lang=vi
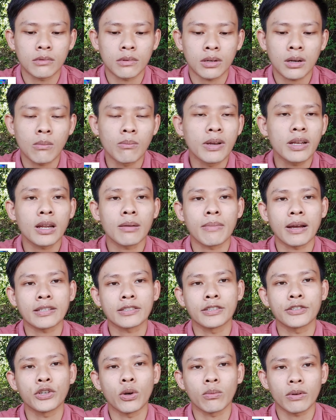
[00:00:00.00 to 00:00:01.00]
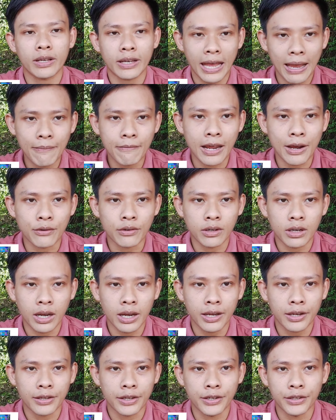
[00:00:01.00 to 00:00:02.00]
không biết là bạn sử dụng cái cáp nào nữa
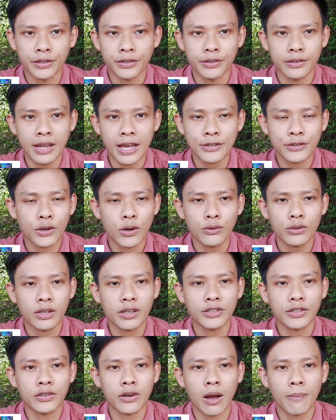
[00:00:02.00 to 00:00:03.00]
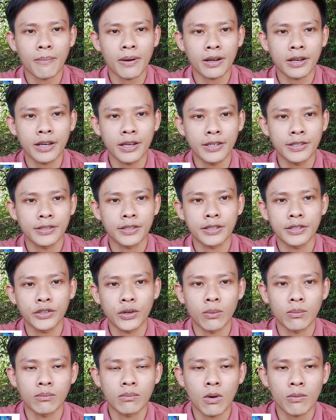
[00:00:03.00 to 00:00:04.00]
ha thì đa số những cái trường hợp mà khi sử
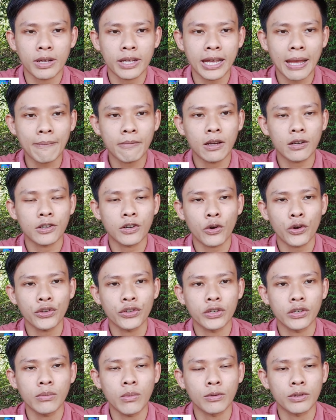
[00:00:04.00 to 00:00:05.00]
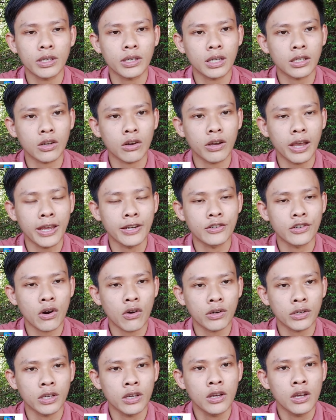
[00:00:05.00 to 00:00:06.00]
dụng một cái cáp kết nối giữa một chiếc điện thoại
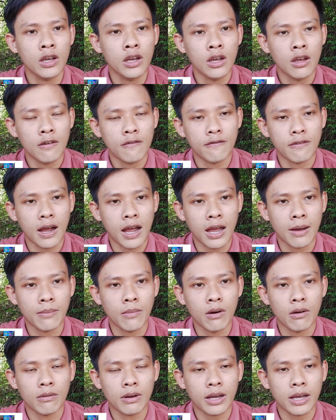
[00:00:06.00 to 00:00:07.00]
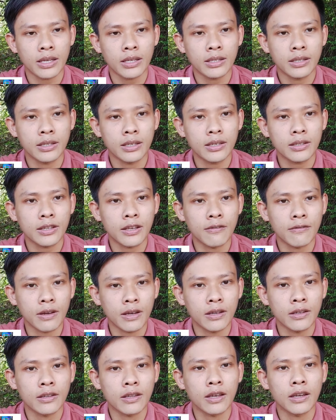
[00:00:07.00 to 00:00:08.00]
Android và một cái chiếc TV
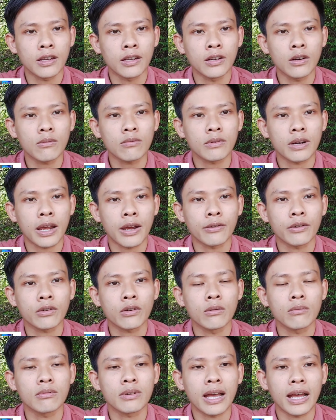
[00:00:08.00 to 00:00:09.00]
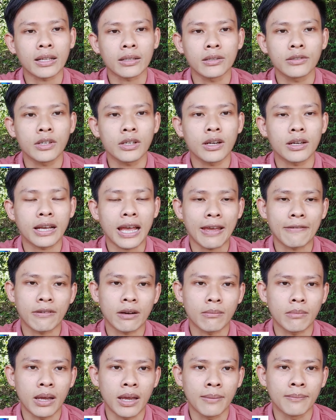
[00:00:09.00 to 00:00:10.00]
thì lúc nào nó cũng cần thứ nhất là cài
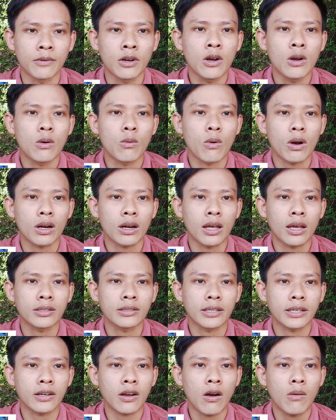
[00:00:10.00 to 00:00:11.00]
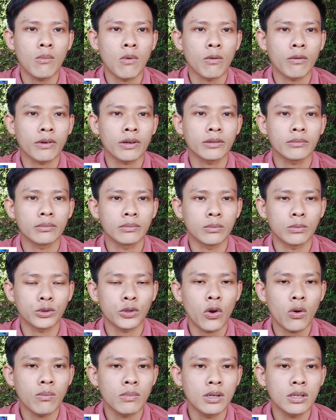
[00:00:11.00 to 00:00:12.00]
phần mềm hoặc là sẽ có một
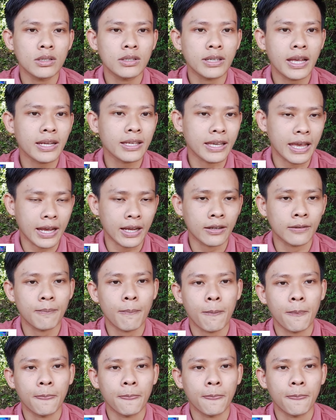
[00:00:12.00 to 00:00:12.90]
số bước xác nhận